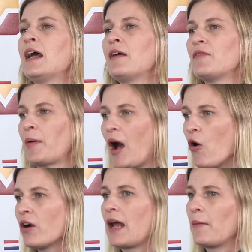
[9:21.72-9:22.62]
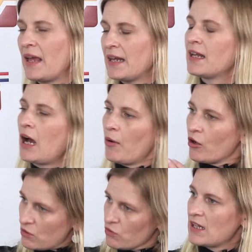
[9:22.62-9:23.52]
Wir brauchen am Ende aber
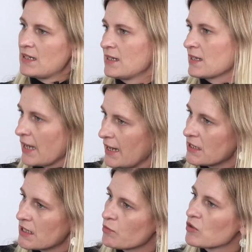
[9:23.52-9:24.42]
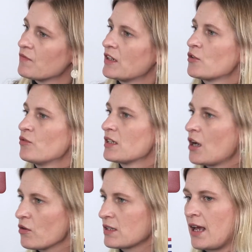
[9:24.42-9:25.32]
auch zusätzliches Geld. Das müssen wir natürlich
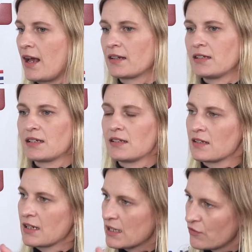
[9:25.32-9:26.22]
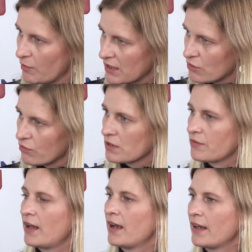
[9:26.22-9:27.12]
auch sagen. Die, diese
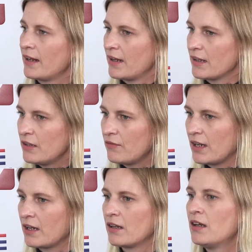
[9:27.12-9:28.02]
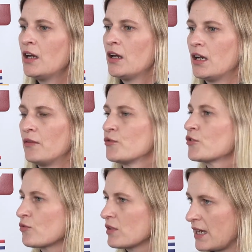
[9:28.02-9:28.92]
Transformationsfrage Energiewende äh,
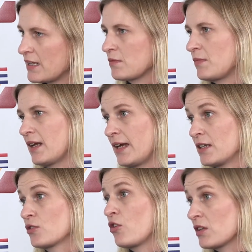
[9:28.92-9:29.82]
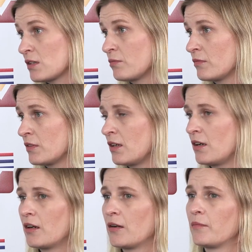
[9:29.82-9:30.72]
wird uns erstmal Geld kosten,
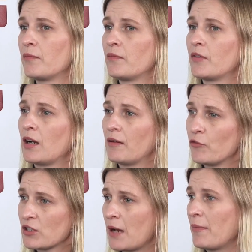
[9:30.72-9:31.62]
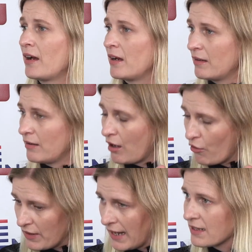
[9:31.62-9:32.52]
ähm, wird aber
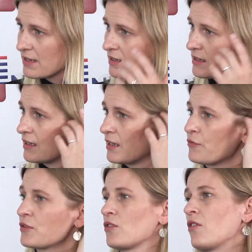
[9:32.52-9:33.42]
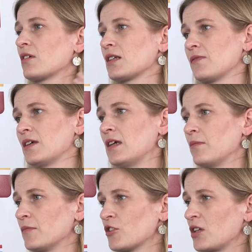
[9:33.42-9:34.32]
auf lange Sicht dann dafür sorgen, dass wir
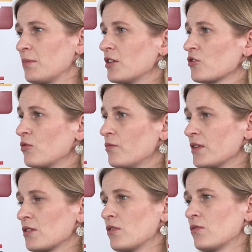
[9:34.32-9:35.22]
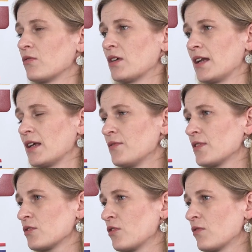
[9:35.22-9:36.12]
eben eine stabile Stromversorgung,
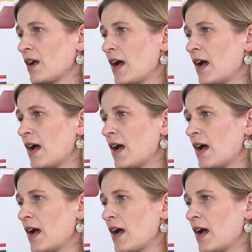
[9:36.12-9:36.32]
Energieversorgung